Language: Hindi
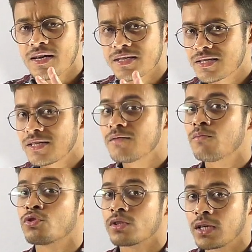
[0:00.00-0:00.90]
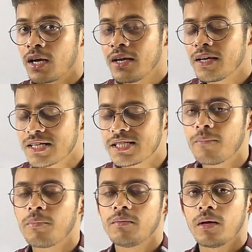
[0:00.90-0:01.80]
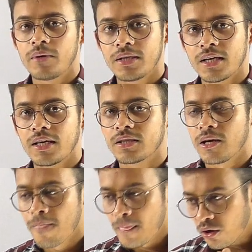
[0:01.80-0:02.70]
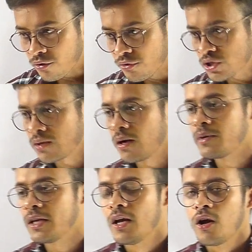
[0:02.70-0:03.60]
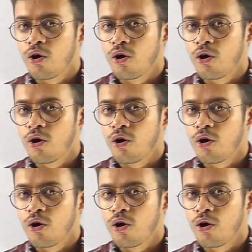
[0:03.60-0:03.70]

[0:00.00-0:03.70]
कंस्टेंट मोशन का एग्जाम्पल भी हमने देखा था और फिर उसके बाद हमने